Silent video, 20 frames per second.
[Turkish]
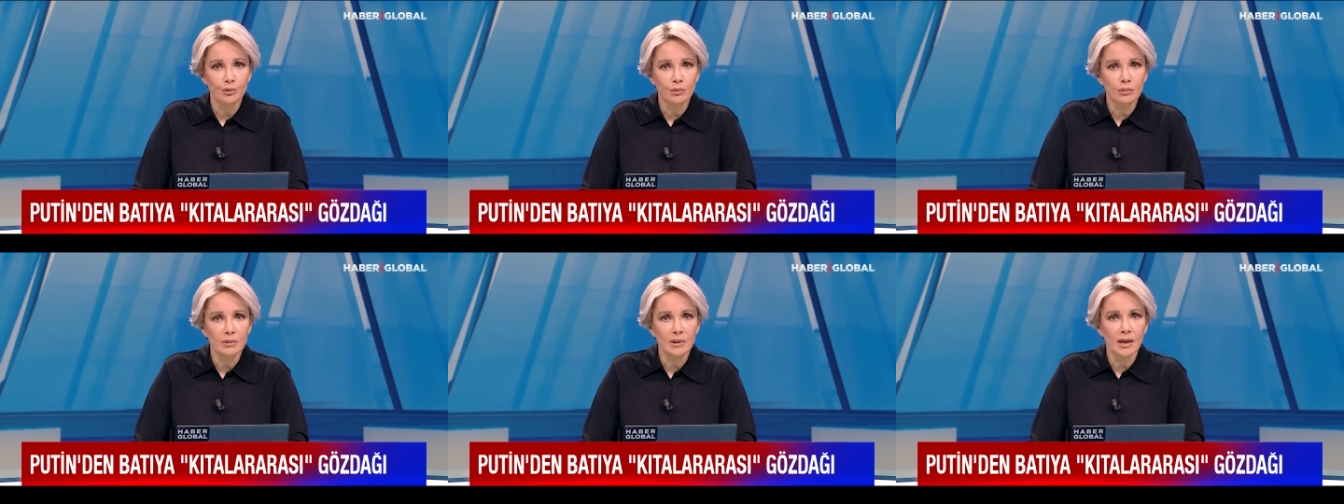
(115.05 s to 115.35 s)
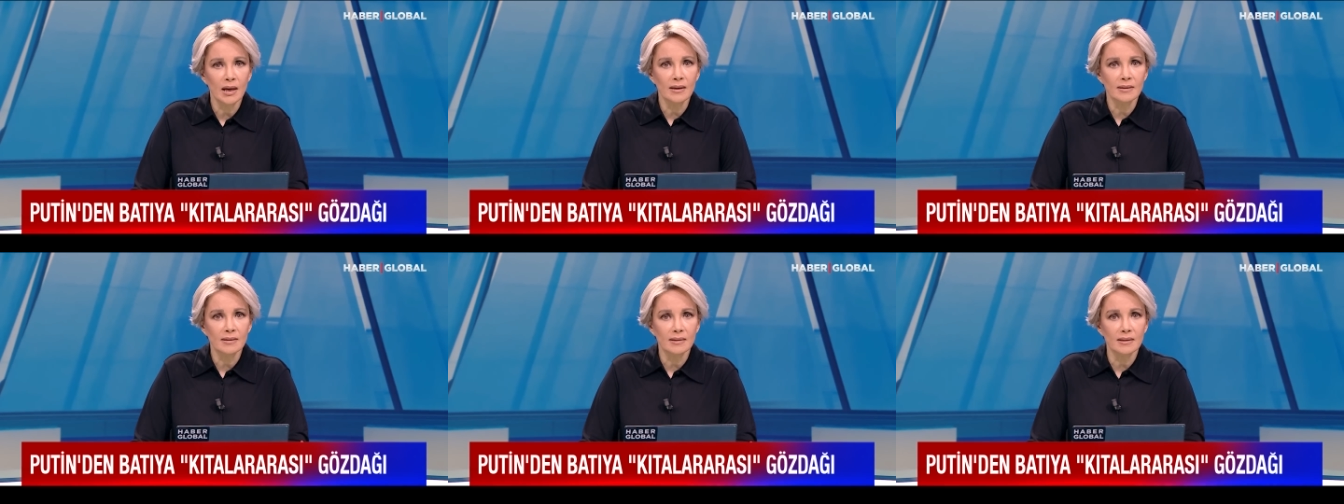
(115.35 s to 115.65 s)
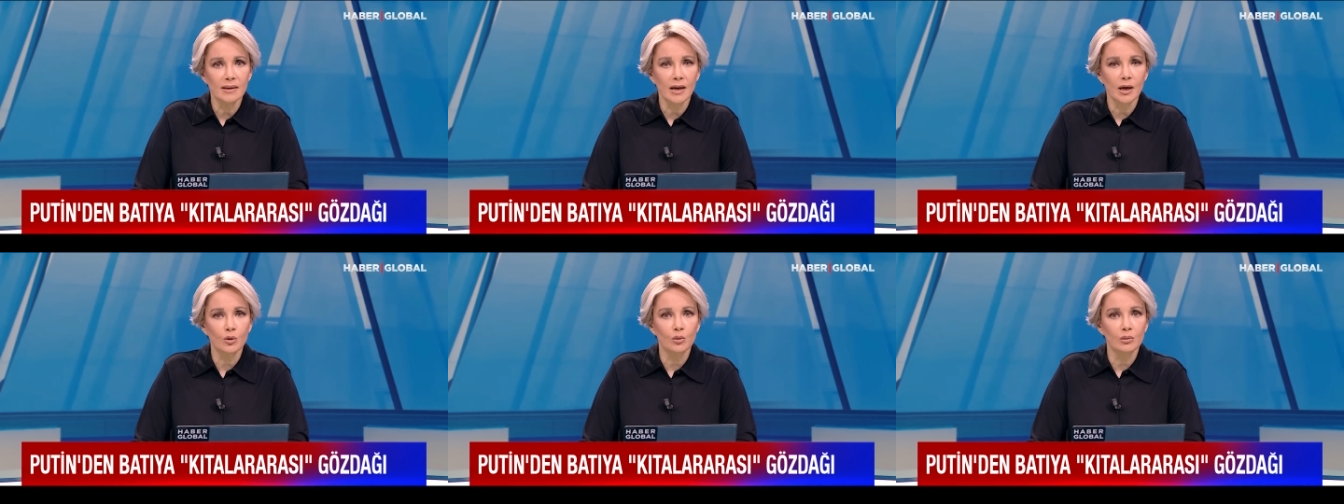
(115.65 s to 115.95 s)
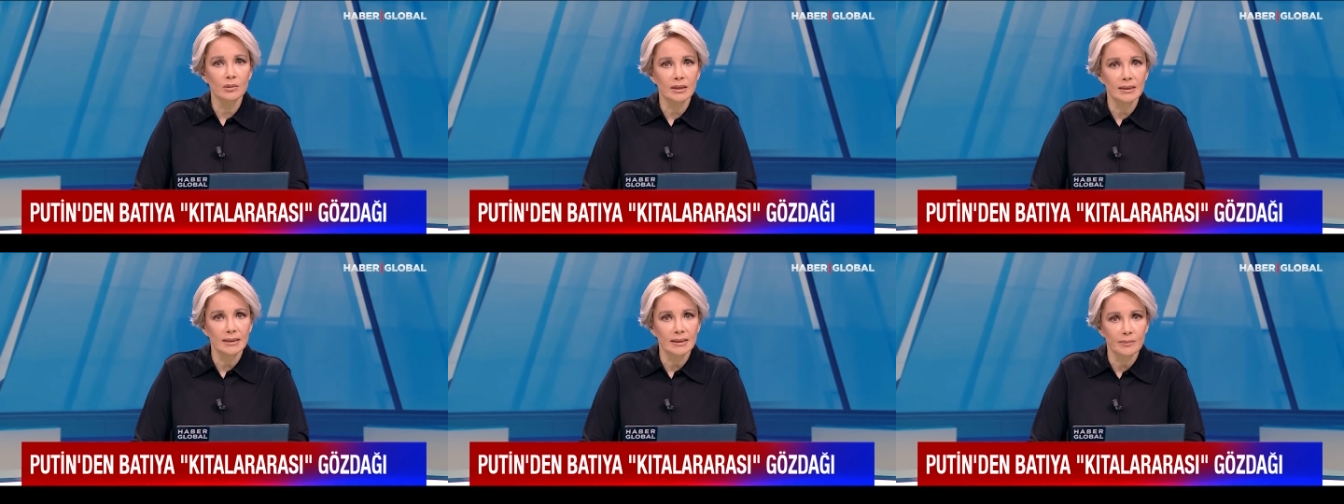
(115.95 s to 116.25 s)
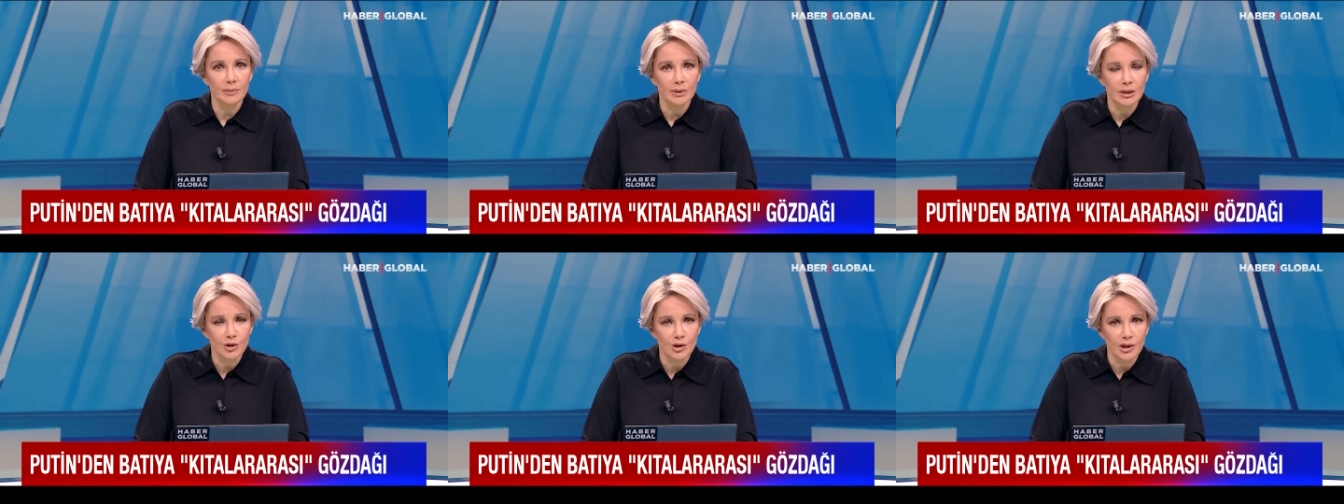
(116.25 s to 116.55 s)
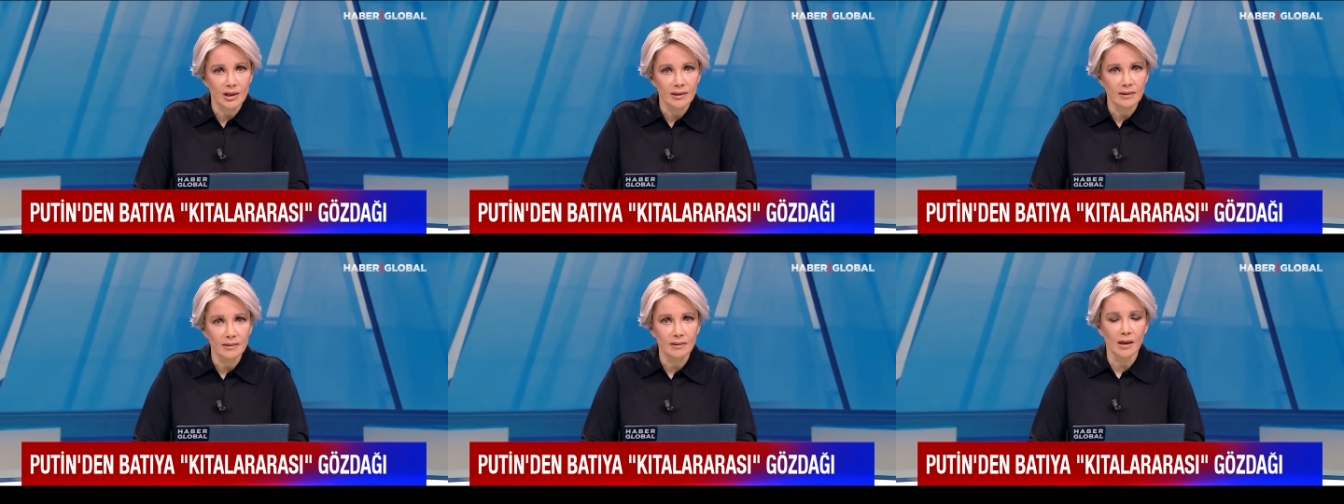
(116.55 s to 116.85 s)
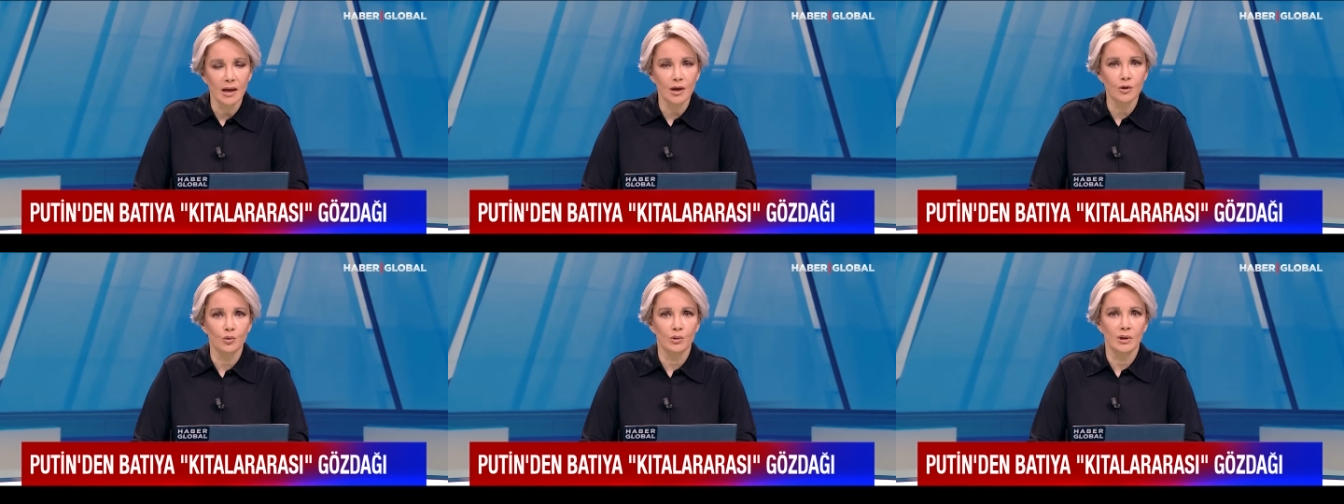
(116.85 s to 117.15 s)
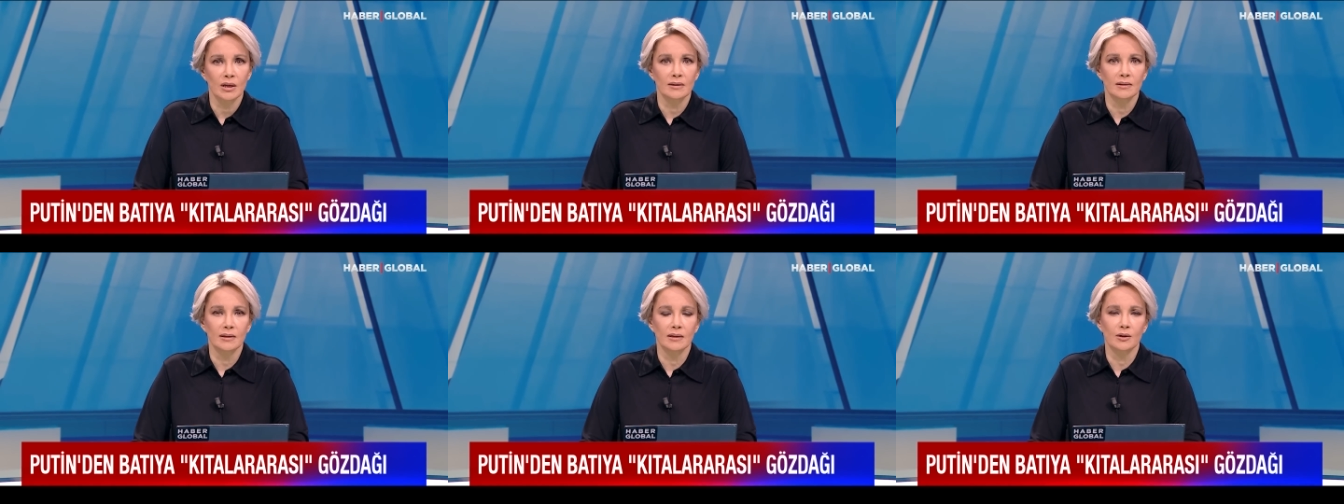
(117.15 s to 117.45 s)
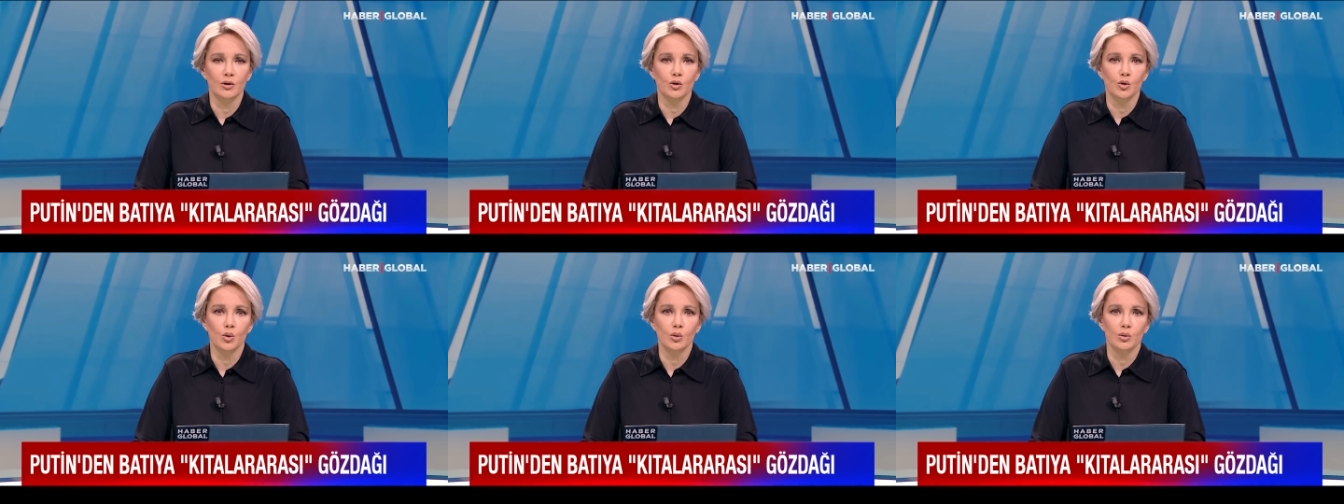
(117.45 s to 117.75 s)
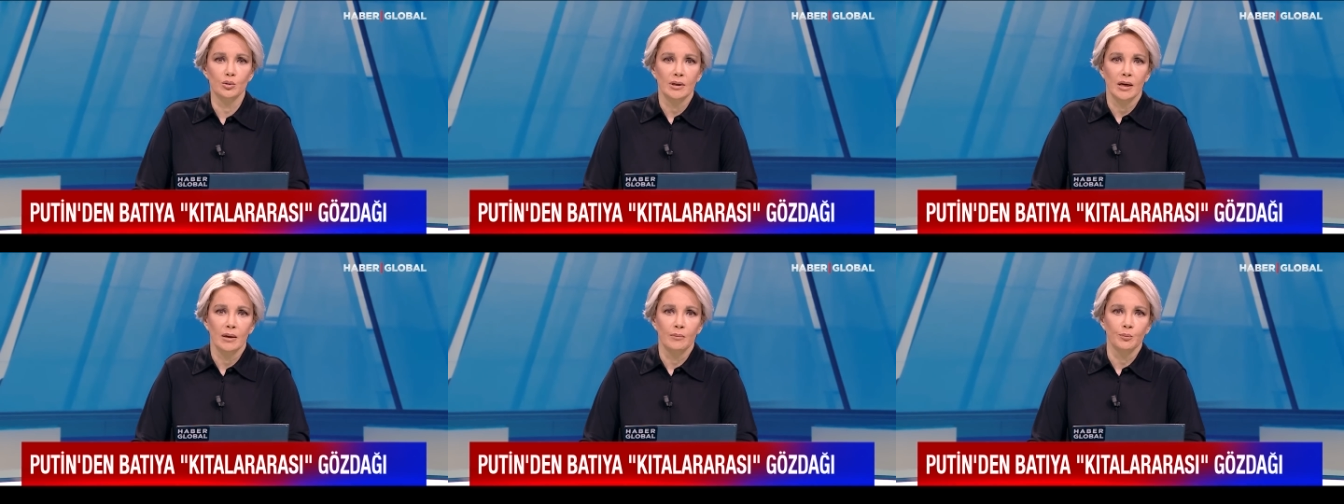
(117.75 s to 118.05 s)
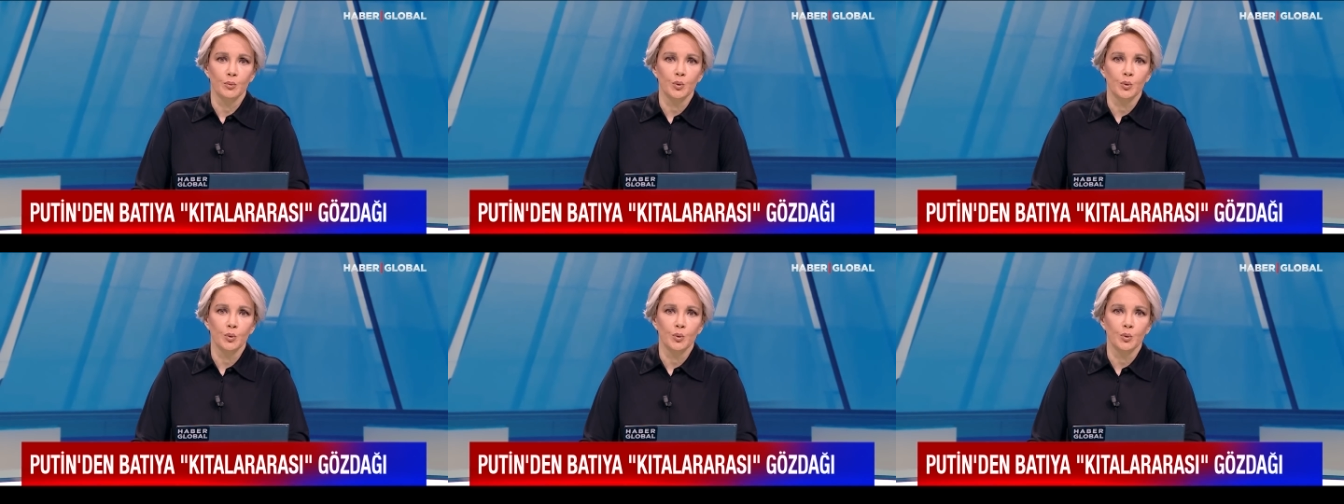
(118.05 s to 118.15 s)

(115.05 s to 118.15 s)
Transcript: nükleer silah kullanılabileceğine dair uyarılarını sürdü.